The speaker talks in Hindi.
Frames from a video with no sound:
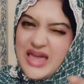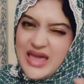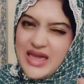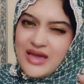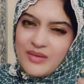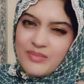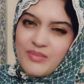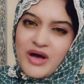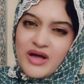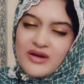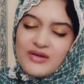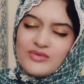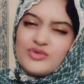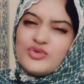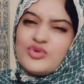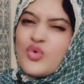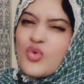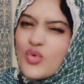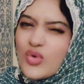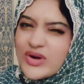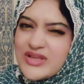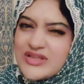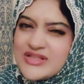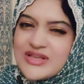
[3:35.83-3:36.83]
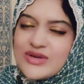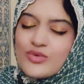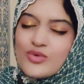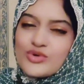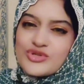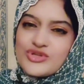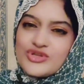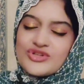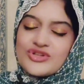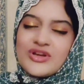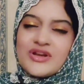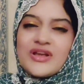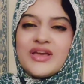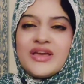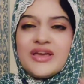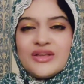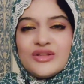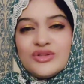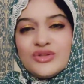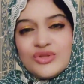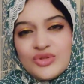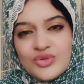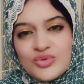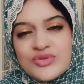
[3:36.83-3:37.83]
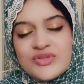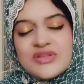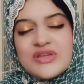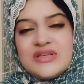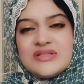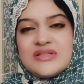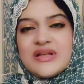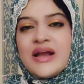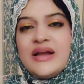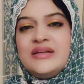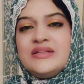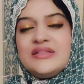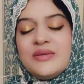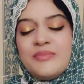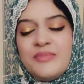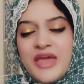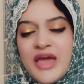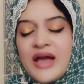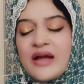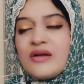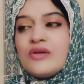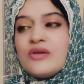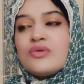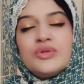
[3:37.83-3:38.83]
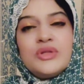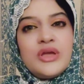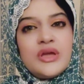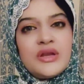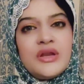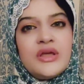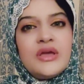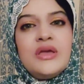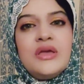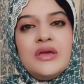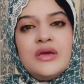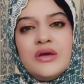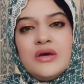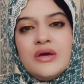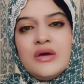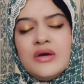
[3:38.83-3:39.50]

एक बार थोड़ी सी कोशिश करके दूसरी साइड से भी एंगल को देखने की